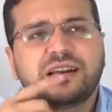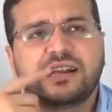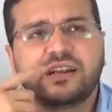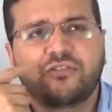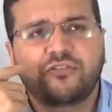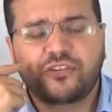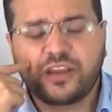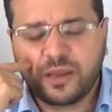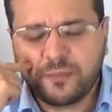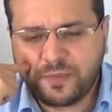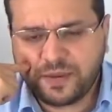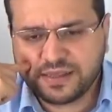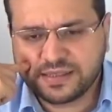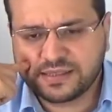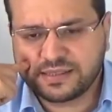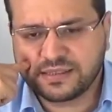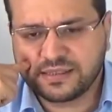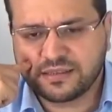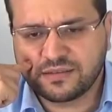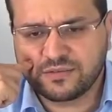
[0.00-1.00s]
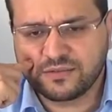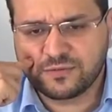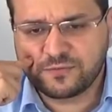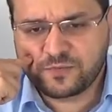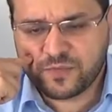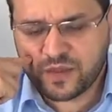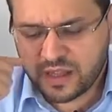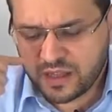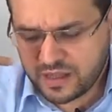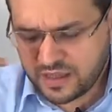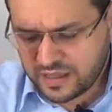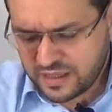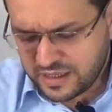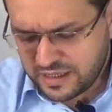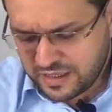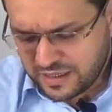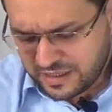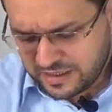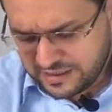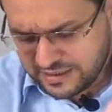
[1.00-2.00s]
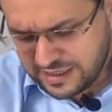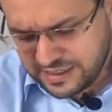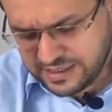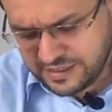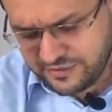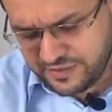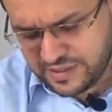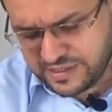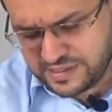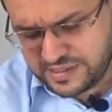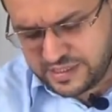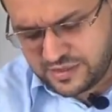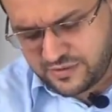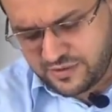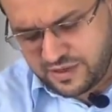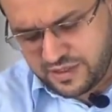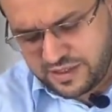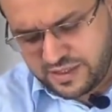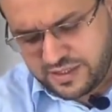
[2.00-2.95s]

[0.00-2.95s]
Aí eu fiquei pensando nesse versículo